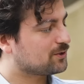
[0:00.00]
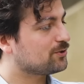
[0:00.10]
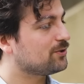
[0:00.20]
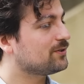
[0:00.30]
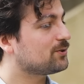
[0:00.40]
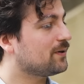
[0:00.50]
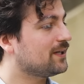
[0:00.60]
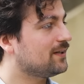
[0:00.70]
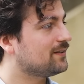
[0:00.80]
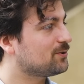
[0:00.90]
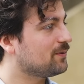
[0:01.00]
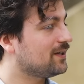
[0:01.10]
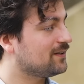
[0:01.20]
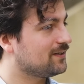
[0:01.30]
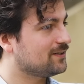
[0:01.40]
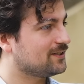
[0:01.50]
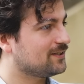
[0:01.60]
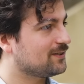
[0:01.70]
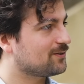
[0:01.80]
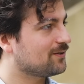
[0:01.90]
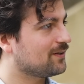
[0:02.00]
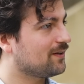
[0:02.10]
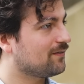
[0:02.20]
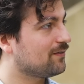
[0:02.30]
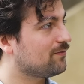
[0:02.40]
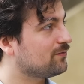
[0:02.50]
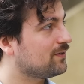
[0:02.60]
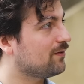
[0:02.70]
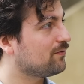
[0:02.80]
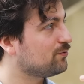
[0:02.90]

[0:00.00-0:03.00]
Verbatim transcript: parce que je, je, parlais de la, télé, je disais, est-ce que tu avais,